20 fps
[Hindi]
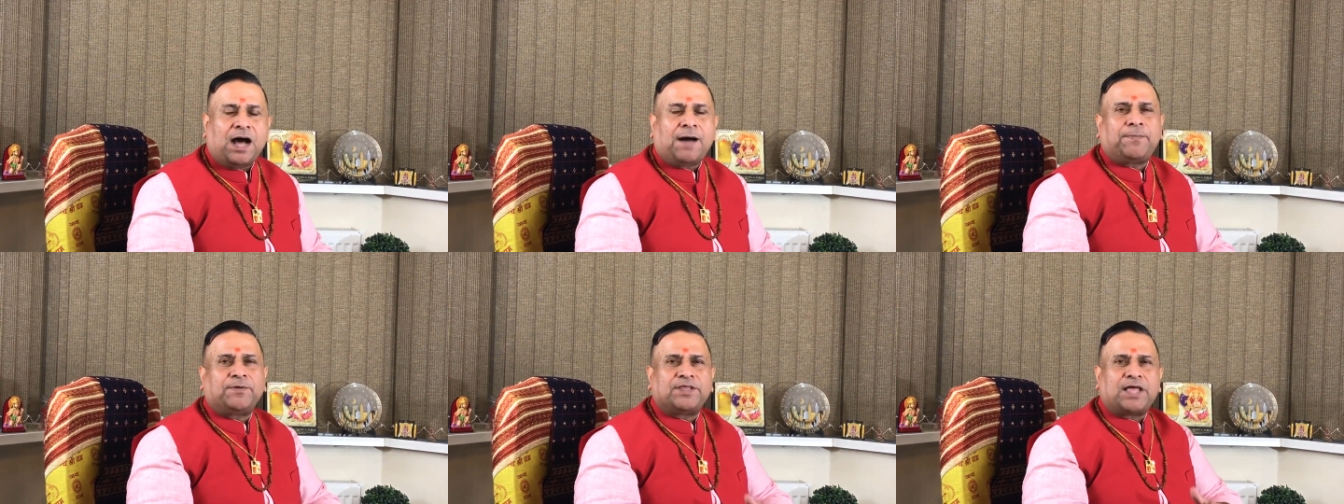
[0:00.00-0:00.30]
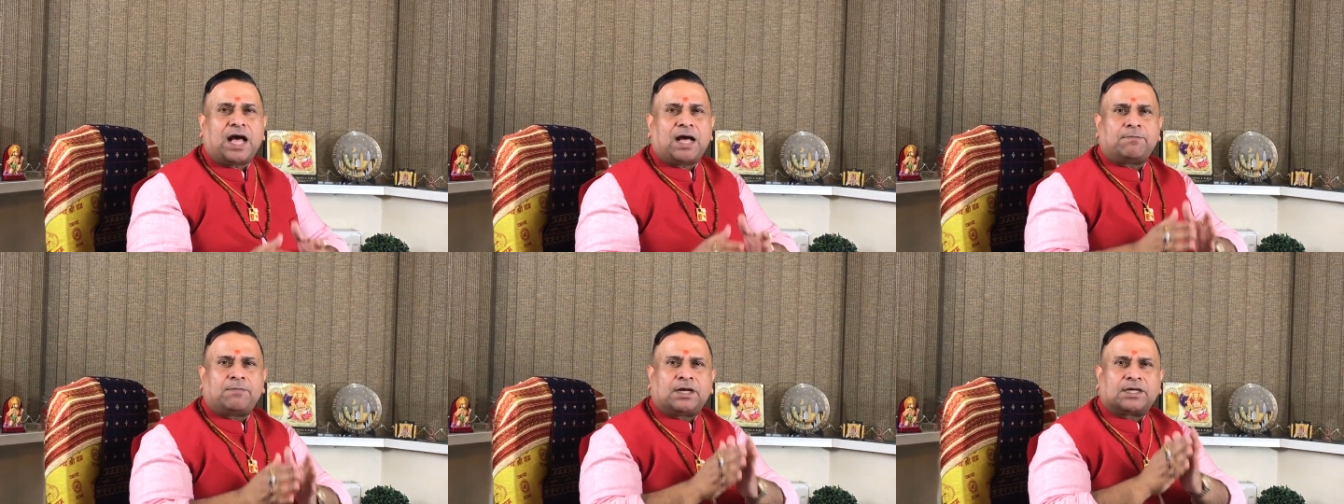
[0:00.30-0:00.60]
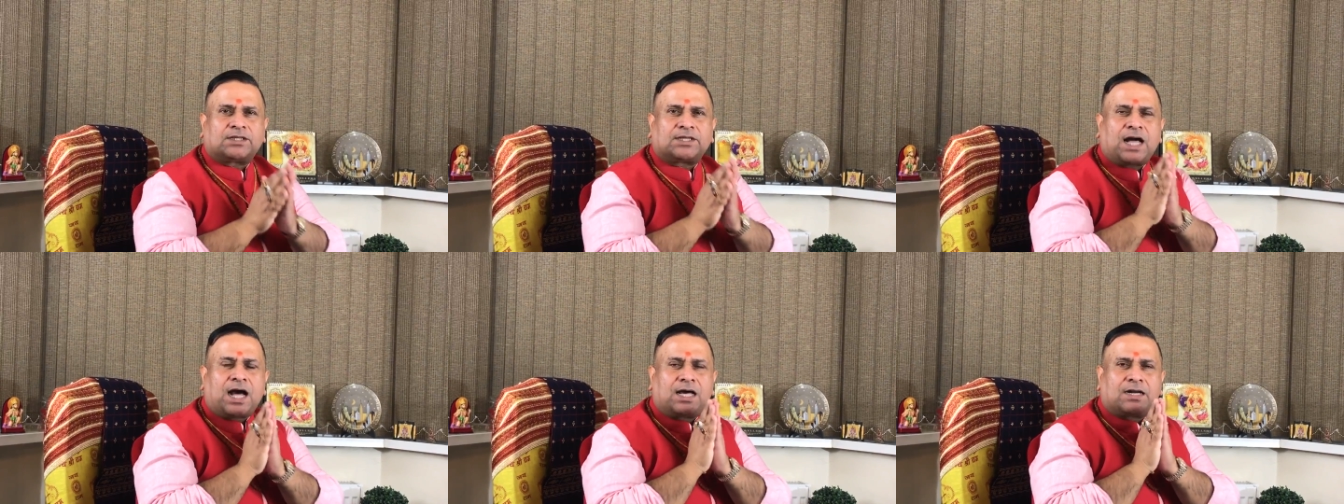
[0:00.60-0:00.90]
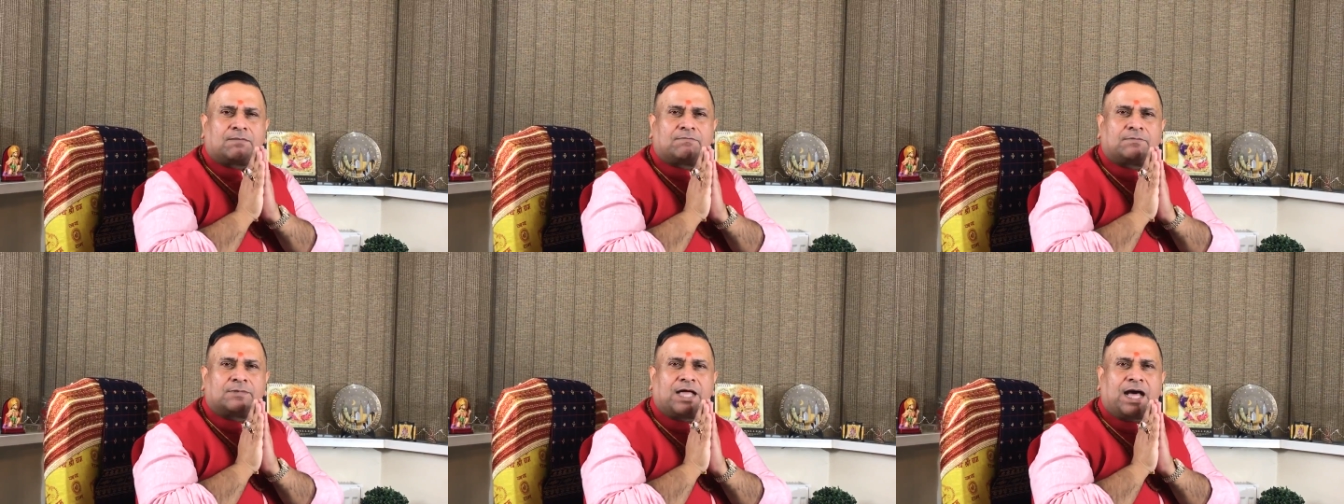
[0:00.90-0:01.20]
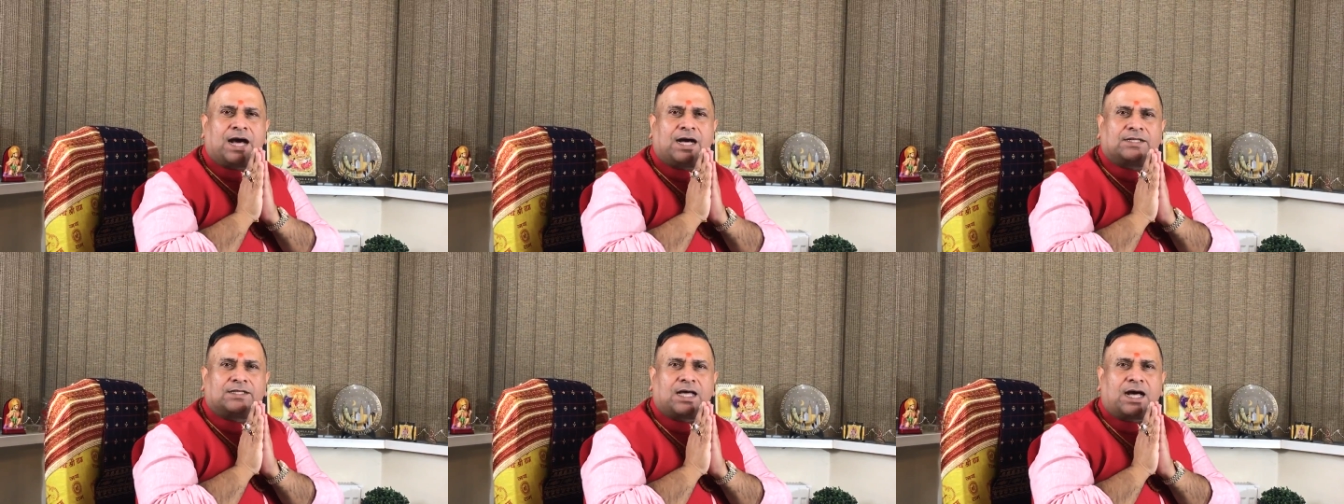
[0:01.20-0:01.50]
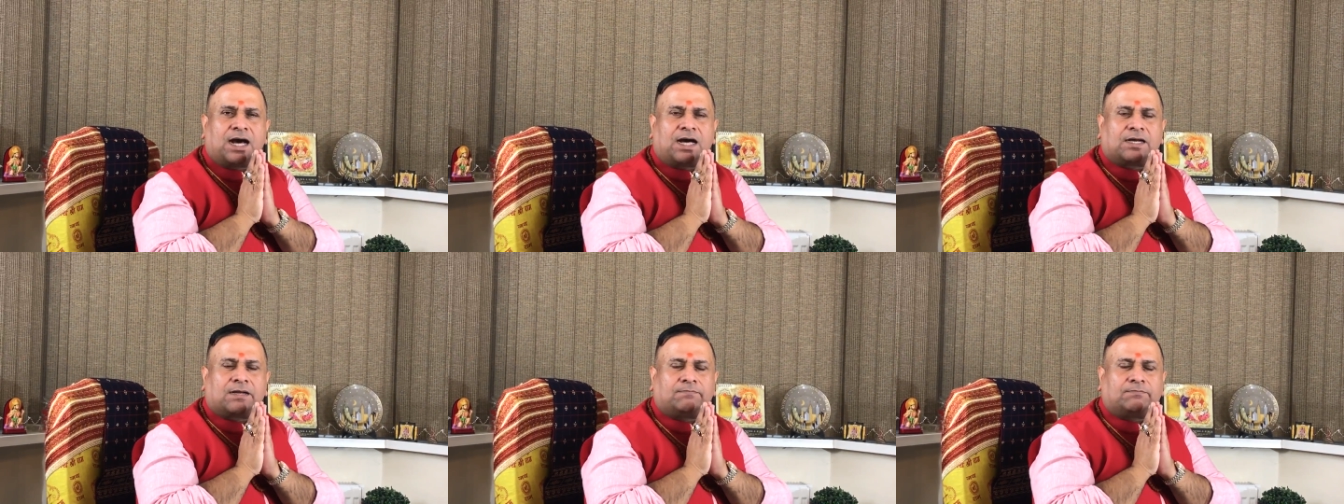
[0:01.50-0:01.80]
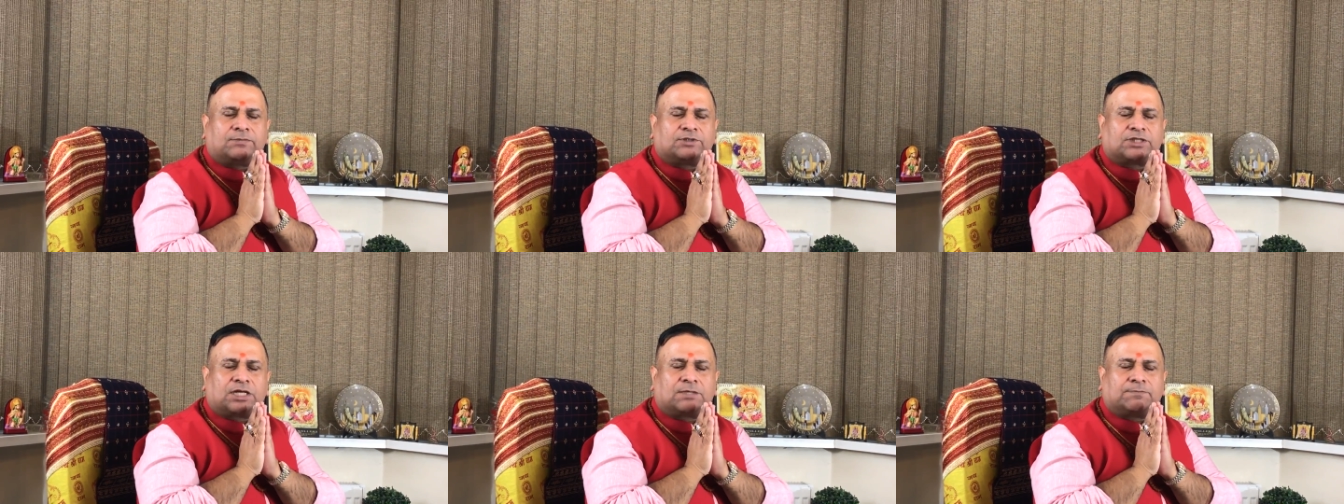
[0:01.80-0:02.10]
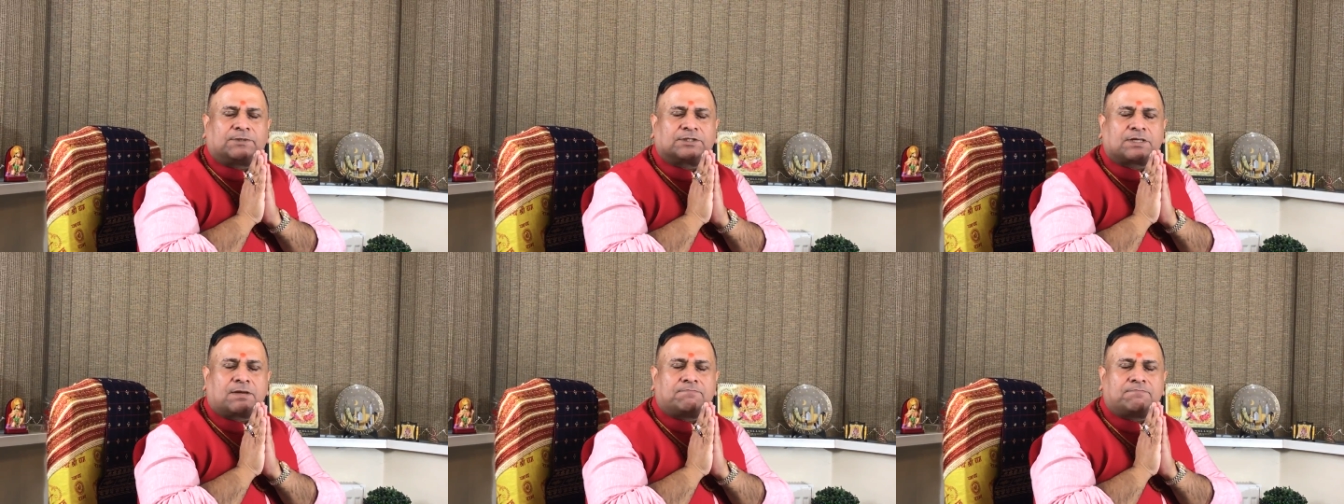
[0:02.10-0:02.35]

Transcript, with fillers: आपदा हर्तारम दादारम सर्व